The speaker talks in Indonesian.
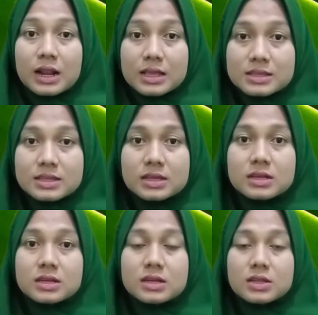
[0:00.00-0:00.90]
kelas
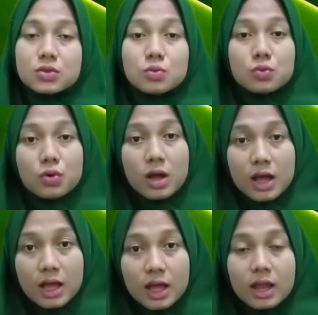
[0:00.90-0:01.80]

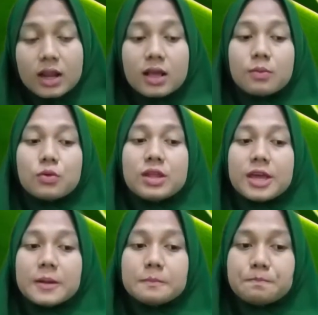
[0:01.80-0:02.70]
tumbuhan.
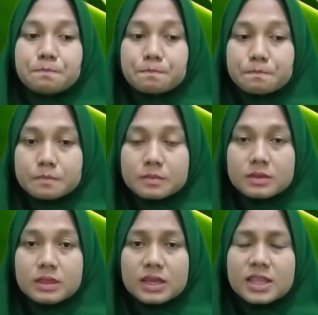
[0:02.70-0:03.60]
Kemudian
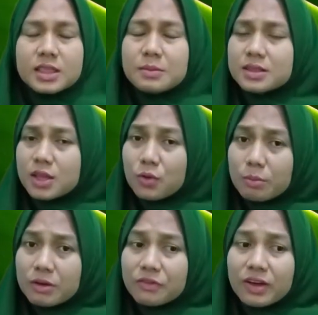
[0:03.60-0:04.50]
kita mengetahui
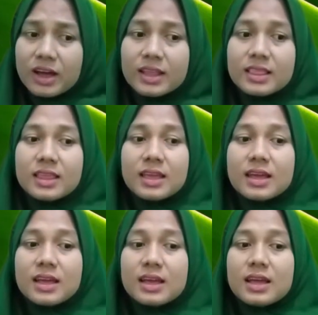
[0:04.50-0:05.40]

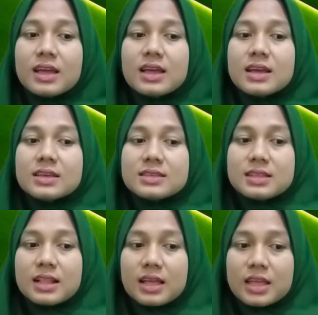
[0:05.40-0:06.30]
manfaatnya.
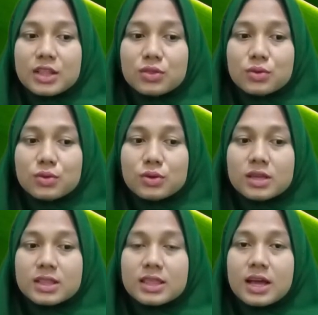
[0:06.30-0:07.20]
Setelah itu
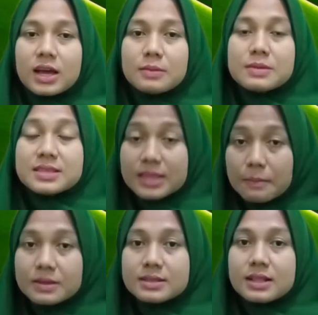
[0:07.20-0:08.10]
kita akan bisa
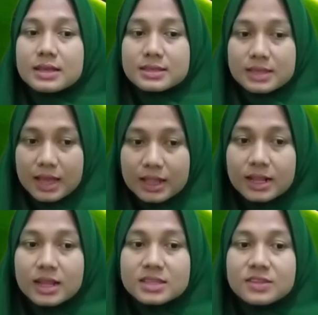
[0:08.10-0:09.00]
menjelaskan
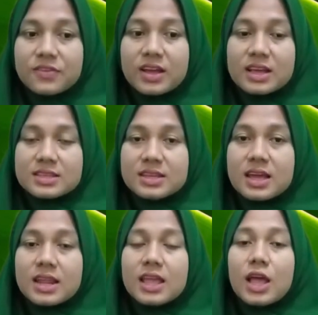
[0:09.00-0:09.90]
klasifikasi
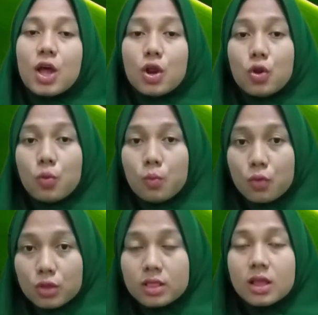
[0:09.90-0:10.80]
dari
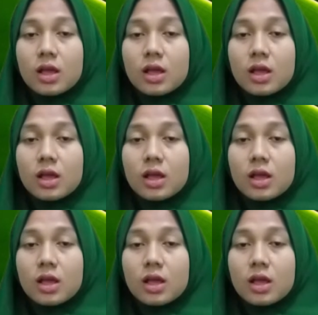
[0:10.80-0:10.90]
lumut,